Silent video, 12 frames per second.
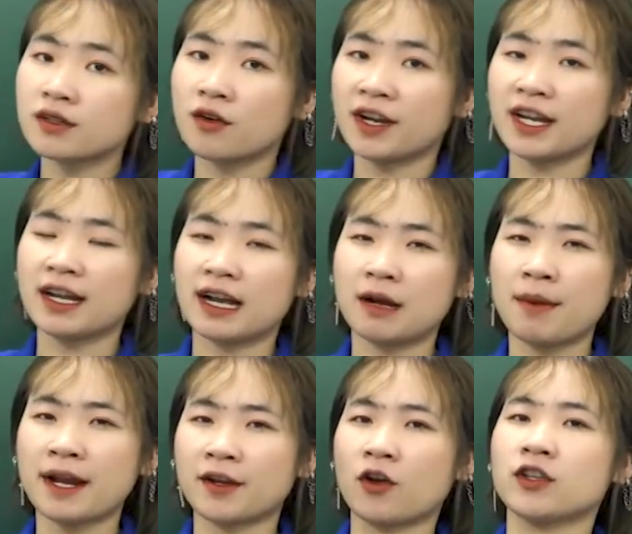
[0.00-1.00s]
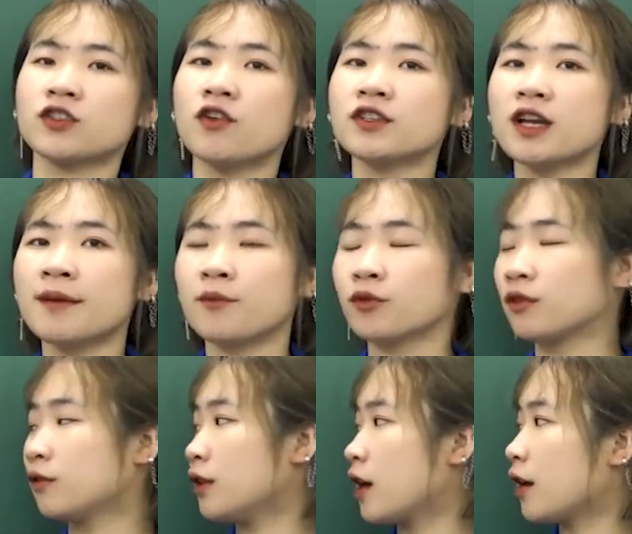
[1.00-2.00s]
có nghĩa là các bạn nói trôi chảy một
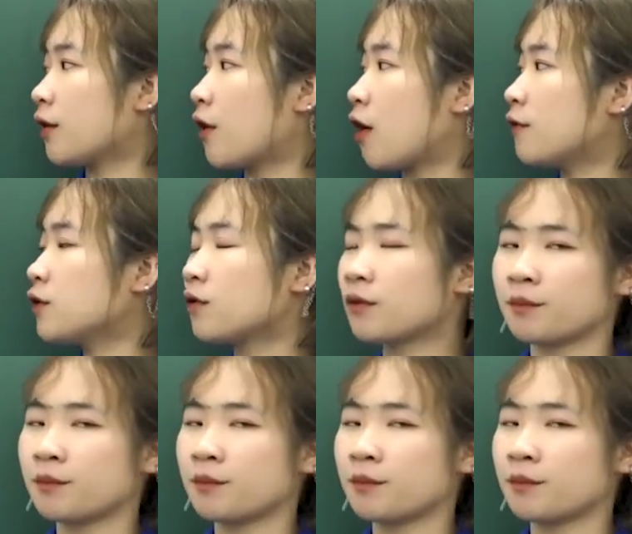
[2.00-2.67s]
thứ tiếng nào đó. Ví dụ